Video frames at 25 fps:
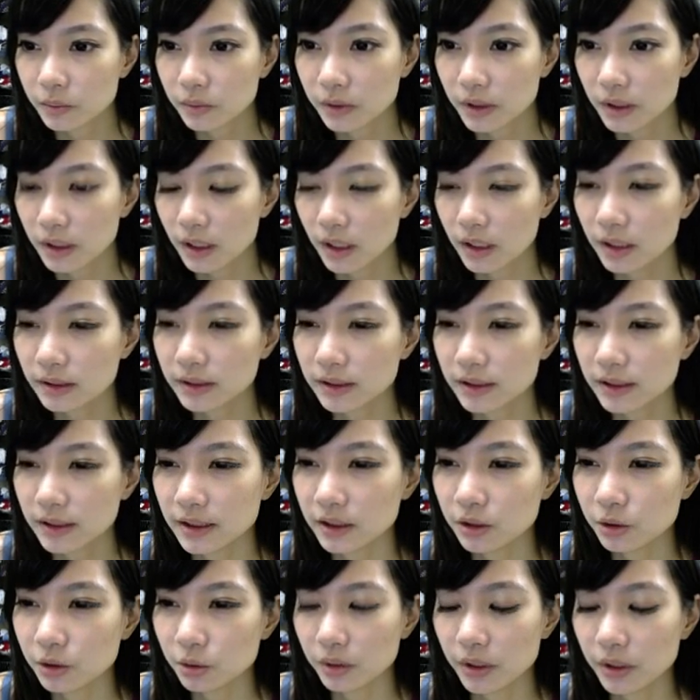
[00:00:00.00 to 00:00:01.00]
二十
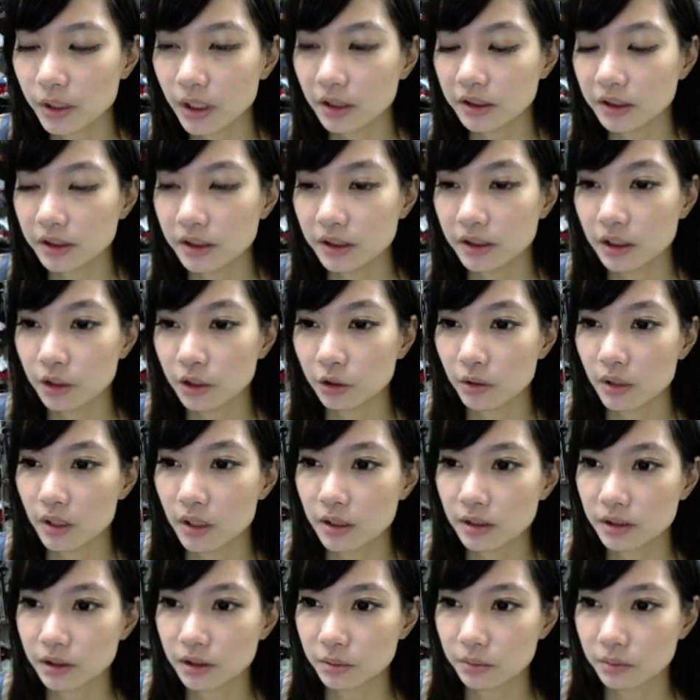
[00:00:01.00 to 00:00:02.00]
四岁要今年都要
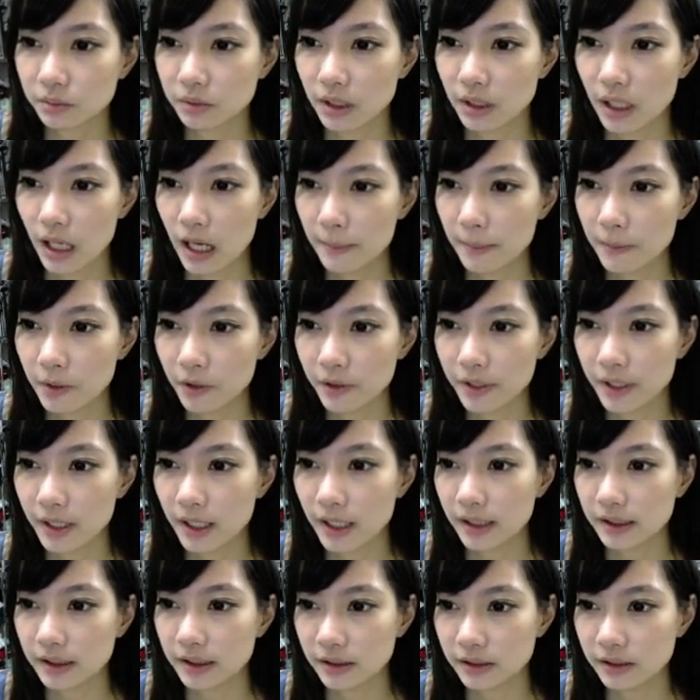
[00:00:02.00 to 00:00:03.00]
二十五了，还没有恋爱
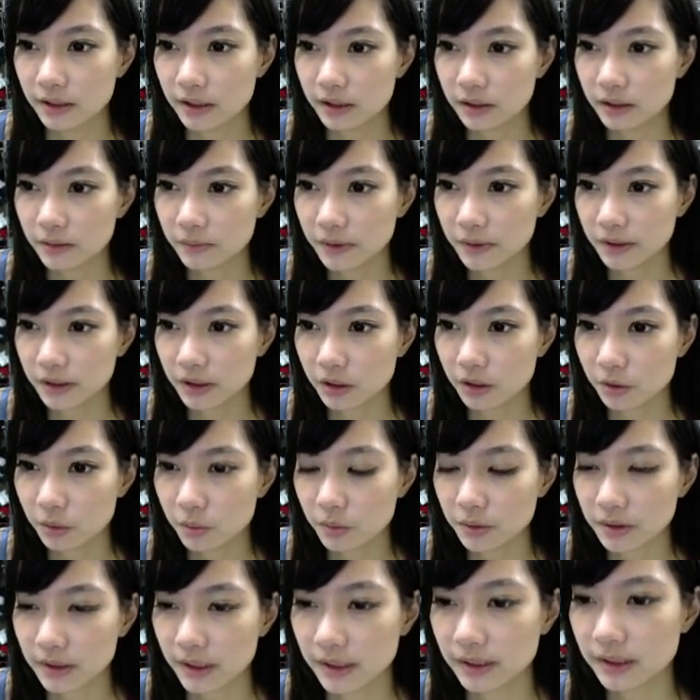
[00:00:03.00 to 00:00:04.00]
经验，是不是真的过
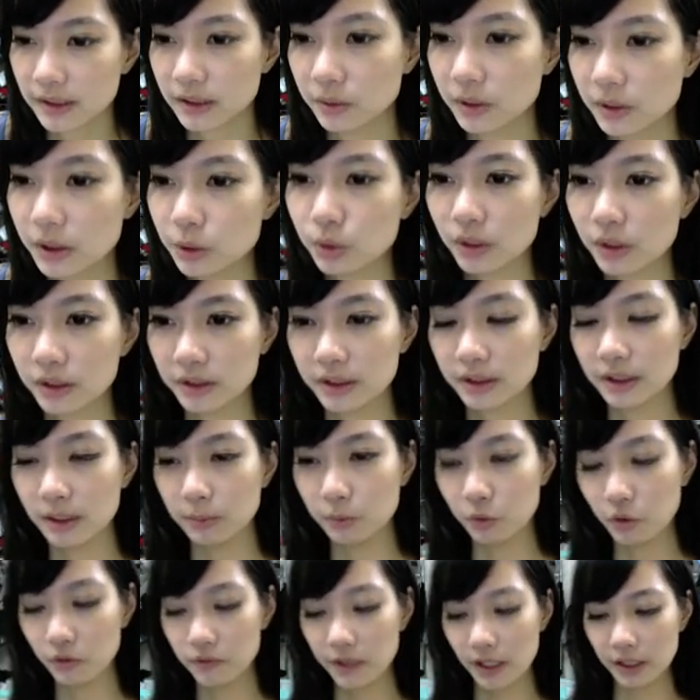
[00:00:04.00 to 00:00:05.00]
三十会转职成
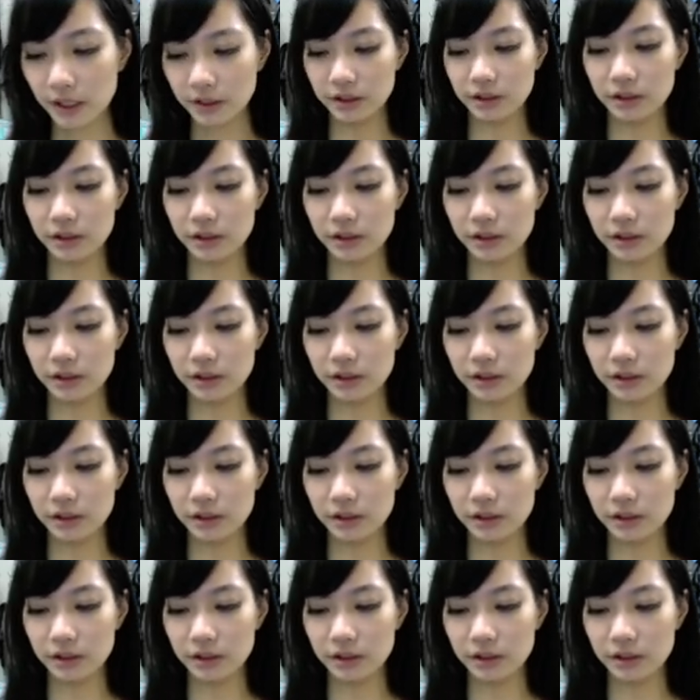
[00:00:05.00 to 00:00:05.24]
魔法师？